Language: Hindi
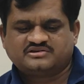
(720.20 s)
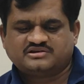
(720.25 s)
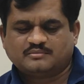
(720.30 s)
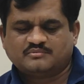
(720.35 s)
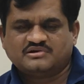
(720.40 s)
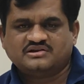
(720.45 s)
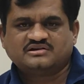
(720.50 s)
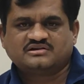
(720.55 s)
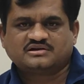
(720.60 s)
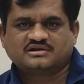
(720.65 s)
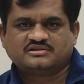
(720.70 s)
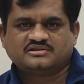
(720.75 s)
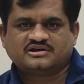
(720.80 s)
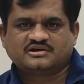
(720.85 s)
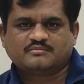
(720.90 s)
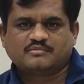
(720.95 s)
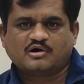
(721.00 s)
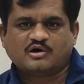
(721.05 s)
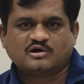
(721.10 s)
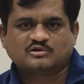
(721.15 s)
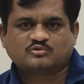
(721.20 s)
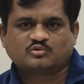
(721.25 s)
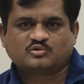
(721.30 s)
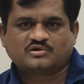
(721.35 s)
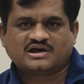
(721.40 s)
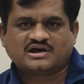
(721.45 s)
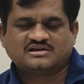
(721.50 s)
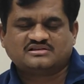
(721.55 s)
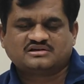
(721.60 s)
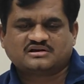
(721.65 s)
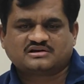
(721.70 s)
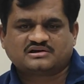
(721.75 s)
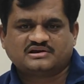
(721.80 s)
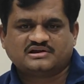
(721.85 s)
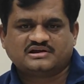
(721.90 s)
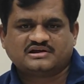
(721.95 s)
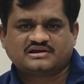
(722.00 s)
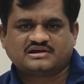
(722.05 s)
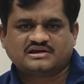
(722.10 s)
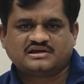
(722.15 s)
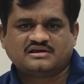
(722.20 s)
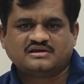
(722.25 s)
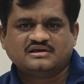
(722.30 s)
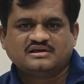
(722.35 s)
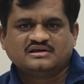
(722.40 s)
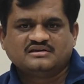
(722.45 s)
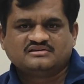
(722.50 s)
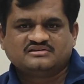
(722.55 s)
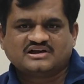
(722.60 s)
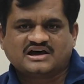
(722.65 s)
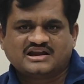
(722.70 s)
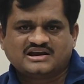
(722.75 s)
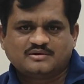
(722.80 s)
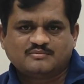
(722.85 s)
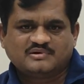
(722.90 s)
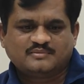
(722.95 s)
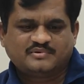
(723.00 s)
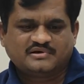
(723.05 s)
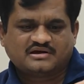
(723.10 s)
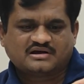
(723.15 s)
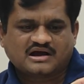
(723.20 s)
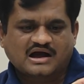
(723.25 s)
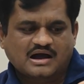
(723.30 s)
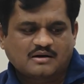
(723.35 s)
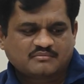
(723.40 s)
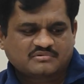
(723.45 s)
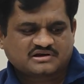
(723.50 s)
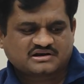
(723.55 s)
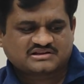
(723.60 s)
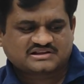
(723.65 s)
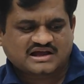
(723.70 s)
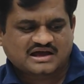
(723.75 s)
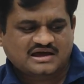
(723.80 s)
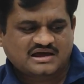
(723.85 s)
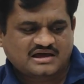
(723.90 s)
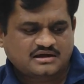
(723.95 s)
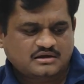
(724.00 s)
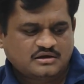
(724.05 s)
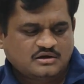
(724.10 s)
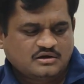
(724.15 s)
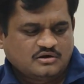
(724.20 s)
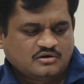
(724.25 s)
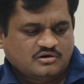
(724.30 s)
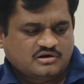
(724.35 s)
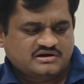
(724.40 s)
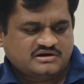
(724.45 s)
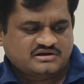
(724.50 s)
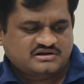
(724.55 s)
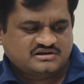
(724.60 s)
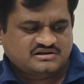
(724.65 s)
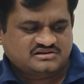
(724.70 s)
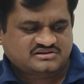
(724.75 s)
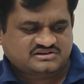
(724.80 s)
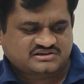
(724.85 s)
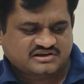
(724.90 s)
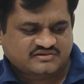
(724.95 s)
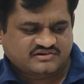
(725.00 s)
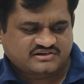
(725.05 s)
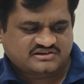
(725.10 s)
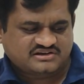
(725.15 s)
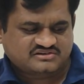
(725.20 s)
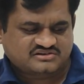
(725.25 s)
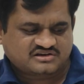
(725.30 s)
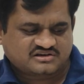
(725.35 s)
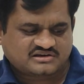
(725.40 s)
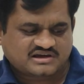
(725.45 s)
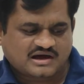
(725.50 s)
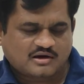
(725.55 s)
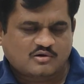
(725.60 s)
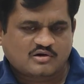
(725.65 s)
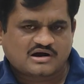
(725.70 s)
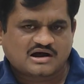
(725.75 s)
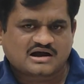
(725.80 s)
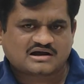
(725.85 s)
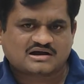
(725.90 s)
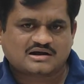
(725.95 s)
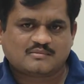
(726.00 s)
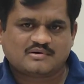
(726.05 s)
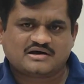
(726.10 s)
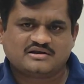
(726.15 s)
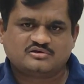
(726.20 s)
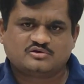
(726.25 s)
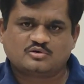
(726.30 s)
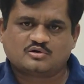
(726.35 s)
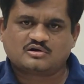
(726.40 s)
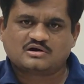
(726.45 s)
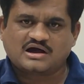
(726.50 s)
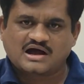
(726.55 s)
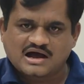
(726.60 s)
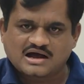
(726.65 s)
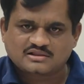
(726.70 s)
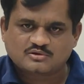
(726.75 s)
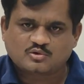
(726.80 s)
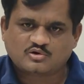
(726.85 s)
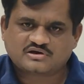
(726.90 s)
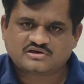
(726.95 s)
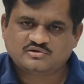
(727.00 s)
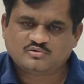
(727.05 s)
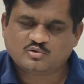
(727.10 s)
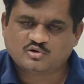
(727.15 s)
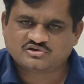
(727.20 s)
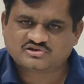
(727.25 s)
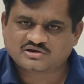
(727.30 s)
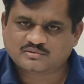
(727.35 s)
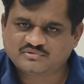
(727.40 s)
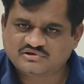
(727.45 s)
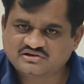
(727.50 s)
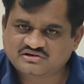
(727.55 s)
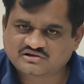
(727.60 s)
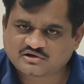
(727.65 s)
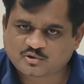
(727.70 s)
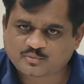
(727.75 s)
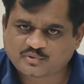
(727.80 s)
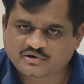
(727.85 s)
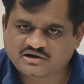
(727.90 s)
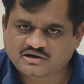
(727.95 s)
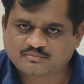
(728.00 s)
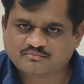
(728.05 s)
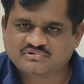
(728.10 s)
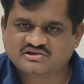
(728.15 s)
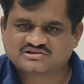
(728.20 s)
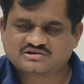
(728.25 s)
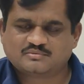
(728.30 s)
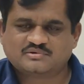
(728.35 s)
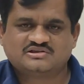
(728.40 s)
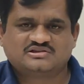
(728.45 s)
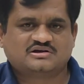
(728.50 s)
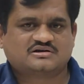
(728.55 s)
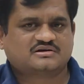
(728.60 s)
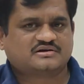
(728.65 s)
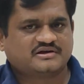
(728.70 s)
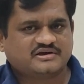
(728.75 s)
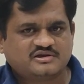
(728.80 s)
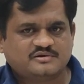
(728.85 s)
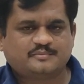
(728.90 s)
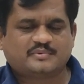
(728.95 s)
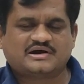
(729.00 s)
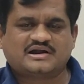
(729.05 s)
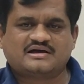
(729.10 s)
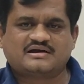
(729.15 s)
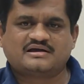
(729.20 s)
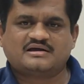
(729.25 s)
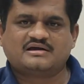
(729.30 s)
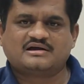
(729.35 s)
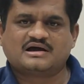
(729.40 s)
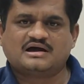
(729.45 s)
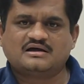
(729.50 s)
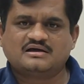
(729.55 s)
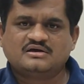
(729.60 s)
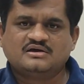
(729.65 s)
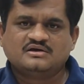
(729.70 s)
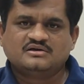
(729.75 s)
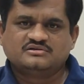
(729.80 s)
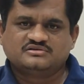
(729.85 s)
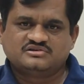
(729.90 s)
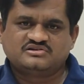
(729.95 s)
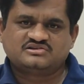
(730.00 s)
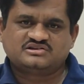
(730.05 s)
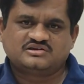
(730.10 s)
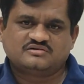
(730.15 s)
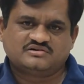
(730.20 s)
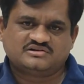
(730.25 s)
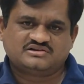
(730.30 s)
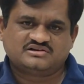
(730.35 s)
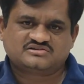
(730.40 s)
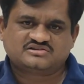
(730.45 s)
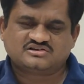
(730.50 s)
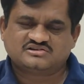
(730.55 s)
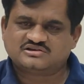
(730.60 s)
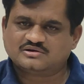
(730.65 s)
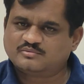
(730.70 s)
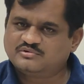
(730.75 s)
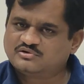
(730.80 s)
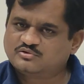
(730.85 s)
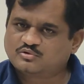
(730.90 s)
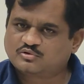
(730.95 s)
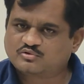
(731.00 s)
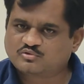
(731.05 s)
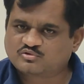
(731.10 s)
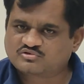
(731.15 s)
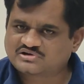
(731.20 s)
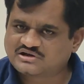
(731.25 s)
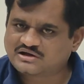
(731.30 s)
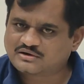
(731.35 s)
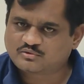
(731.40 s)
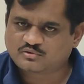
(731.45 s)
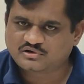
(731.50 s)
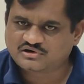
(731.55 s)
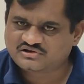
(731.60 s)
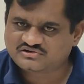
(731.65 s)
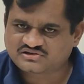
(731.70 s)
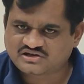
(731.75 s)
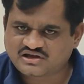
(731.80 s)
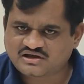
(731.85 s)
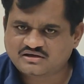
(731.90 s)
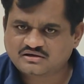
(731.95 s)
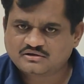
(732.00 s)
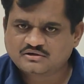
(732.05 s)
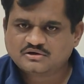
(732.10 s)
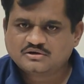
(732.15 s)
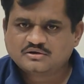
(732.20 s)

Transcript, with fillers: भी ज़मीन के अंदर बहुत ऊंडाई तक लेके जाने में भी काम करता है और इससे वजह से क्या होगा हमारी जो खाद होगी वो ज़मीन के ऊपर लंबे समय तक नहीं पड़ा रहेगा जिसकी वजह से ज़मीन को नुकसान होने से